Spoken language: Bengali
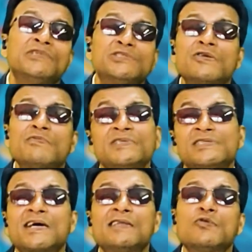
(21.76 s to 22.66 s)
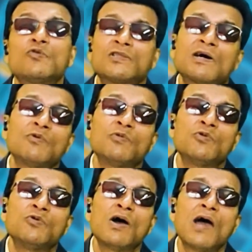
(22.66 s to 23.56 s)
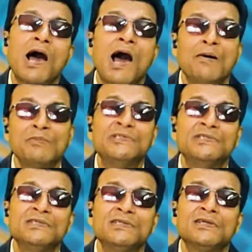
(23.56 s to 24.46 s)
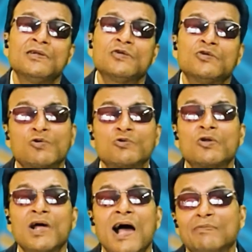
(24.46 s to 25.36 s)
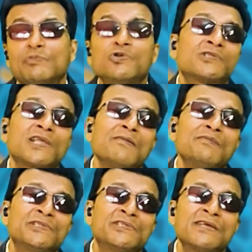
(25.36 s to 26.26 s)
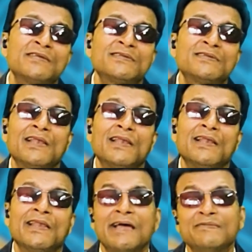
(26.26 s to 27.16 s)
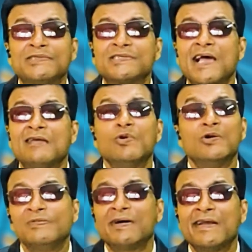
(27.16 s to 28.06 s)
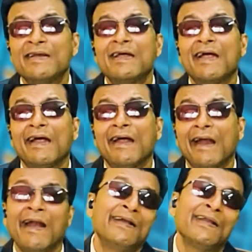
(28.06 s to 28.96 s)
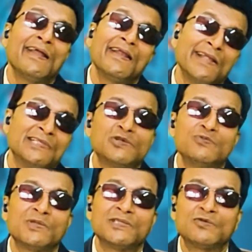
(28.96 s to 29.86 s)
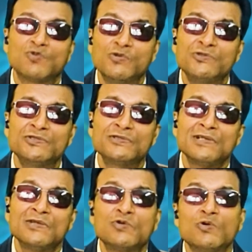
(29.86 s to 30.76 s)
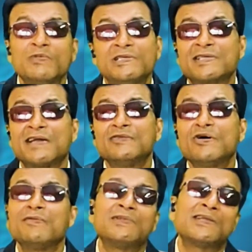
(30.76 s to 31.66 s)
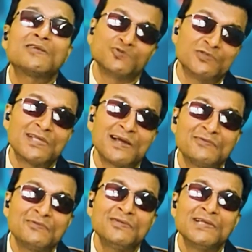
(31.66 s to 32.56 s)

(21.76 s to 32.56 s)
বিষয়ে বিস্তারিত কথা বলবো আমি ডক্টর আব্দুল সালাম বিশ্বাস লাইফস্টাইল মডিফায়ার অ্যান্ড ন্যাচারোপ্যাথিক কোচ তো বিস্তারিত আপনারা শুনতে থাকুন